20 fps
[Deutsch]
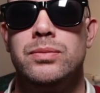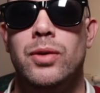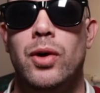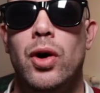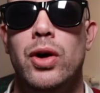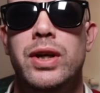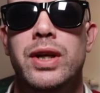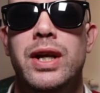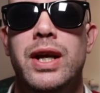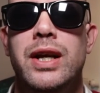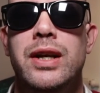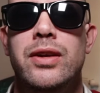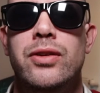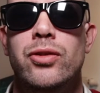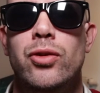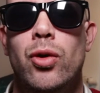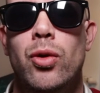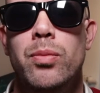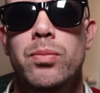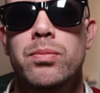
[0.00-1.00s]
Heute geht es
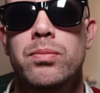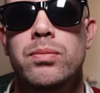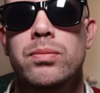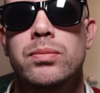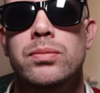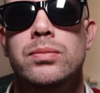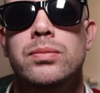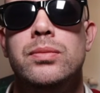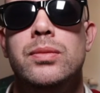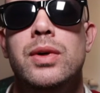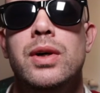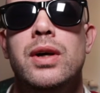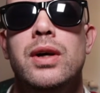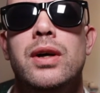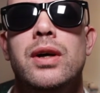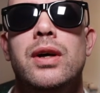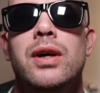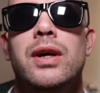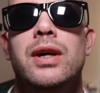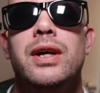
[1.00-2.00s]
um
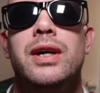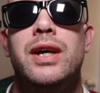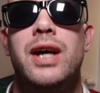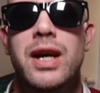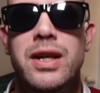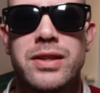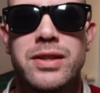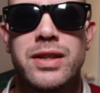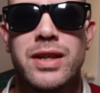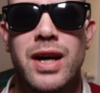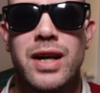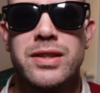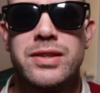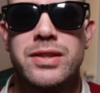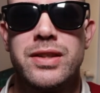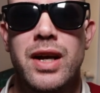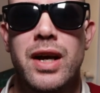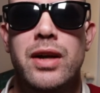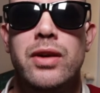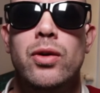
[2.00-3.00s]
Casey
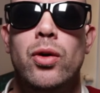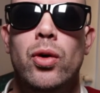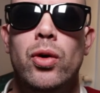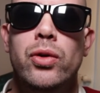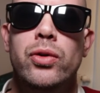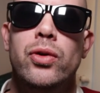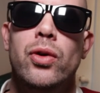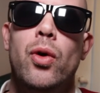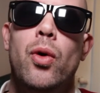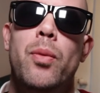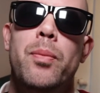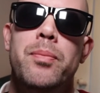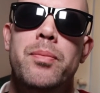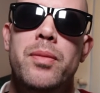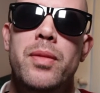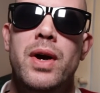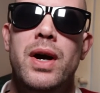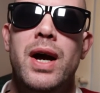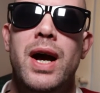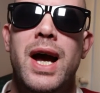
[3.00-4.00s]
Neistat und um